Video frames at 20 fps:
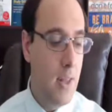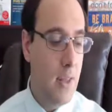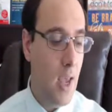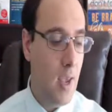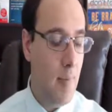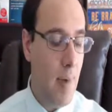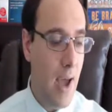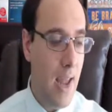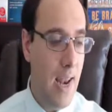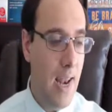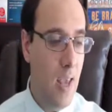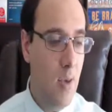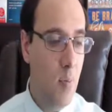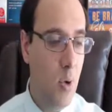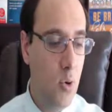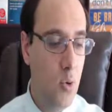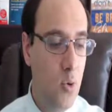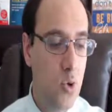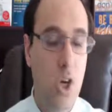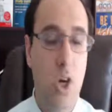طيب هنلاقي
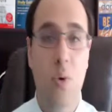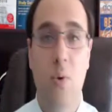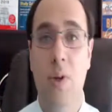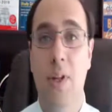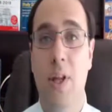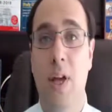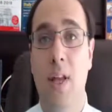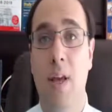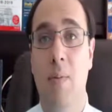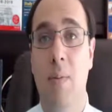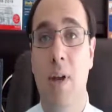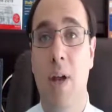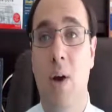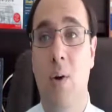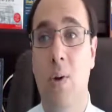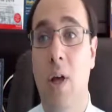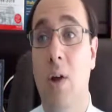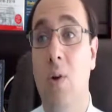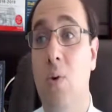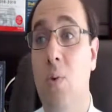برضو شكوى تانية من
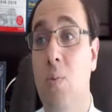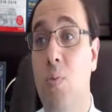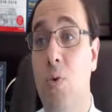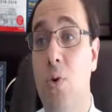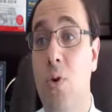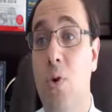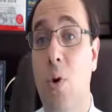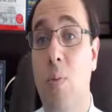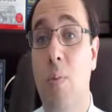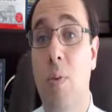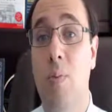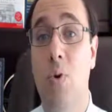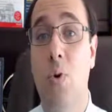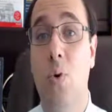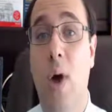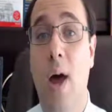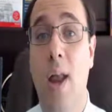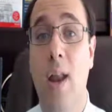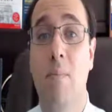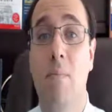اولياء الامور ان هم
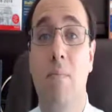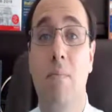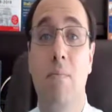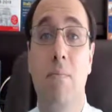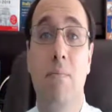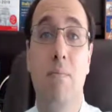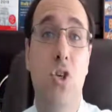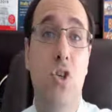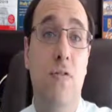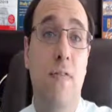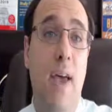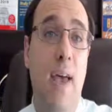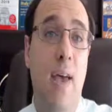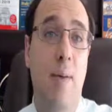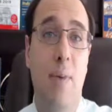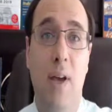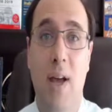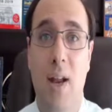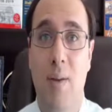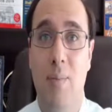بيقولوا انا مش
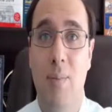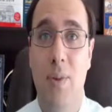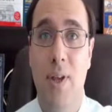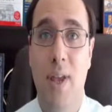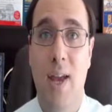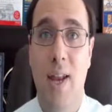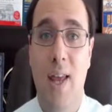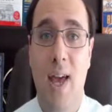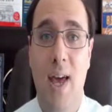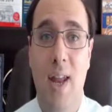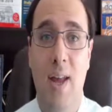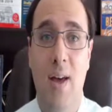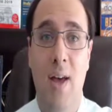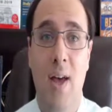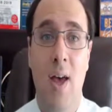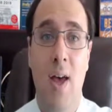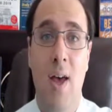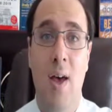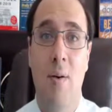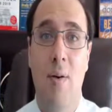فاهم الكلام ده يعني انا
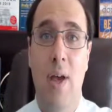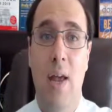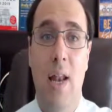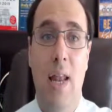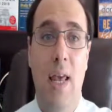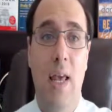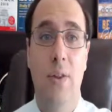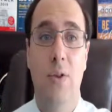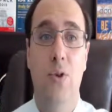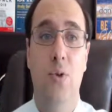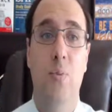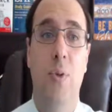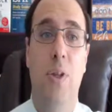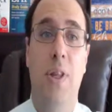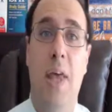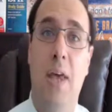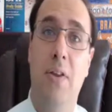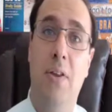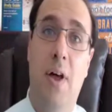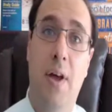الانجليش
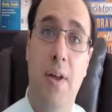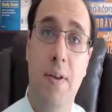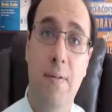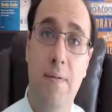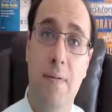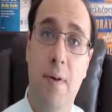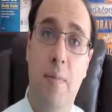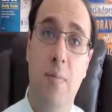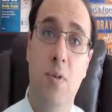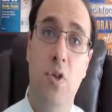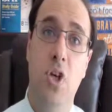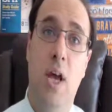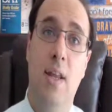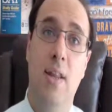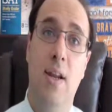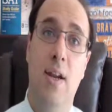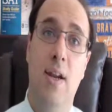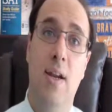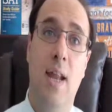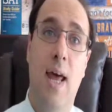بتاعي ضعيف فمش
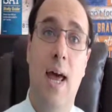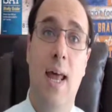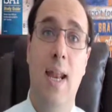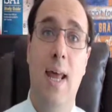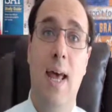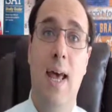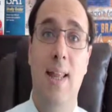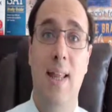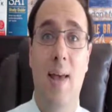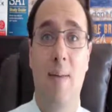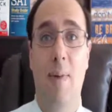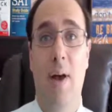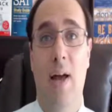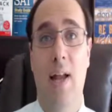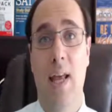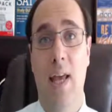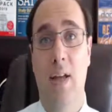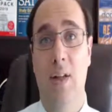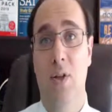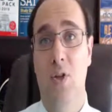قادر ان انا اتابع
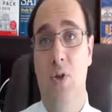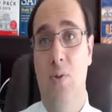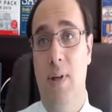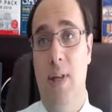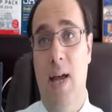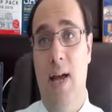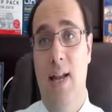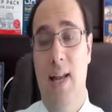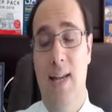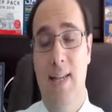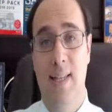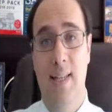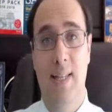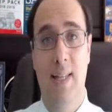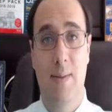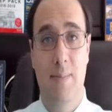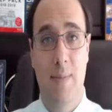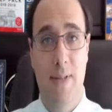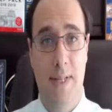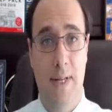الانجليش بتاع الاس
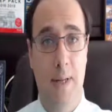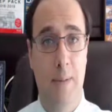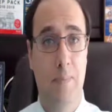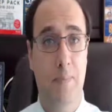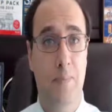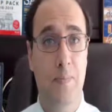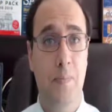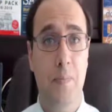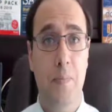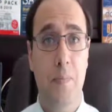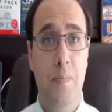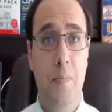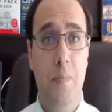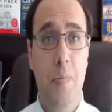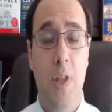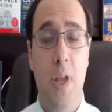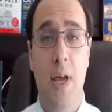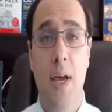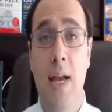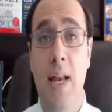تي مثلا
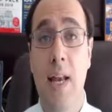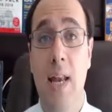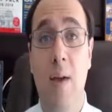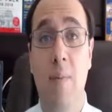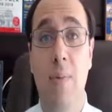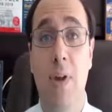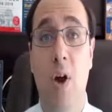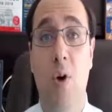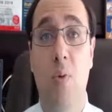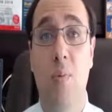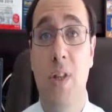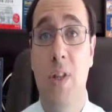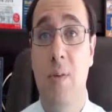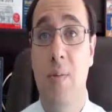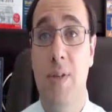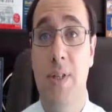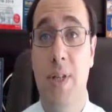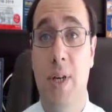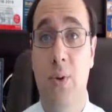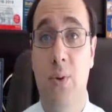اللي ابني او
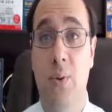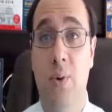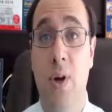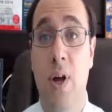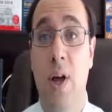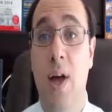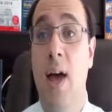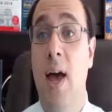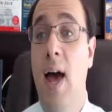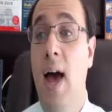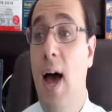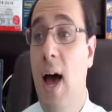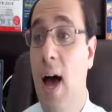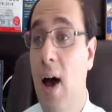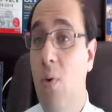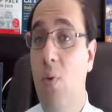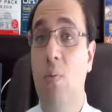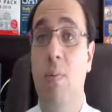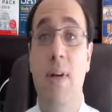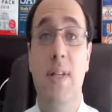بنتي بيذاكروه
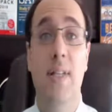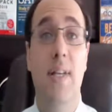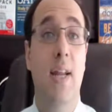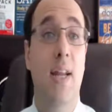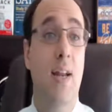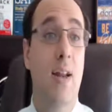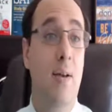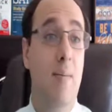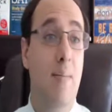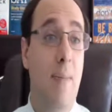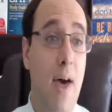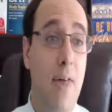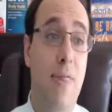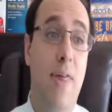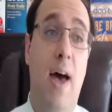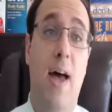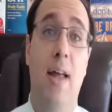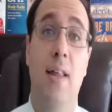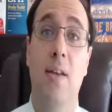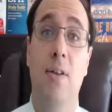او مثلا
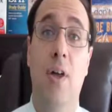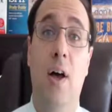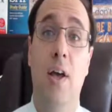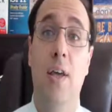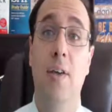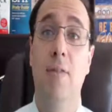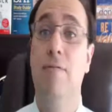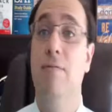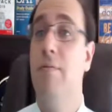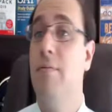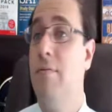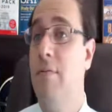الماث عندي ضعيف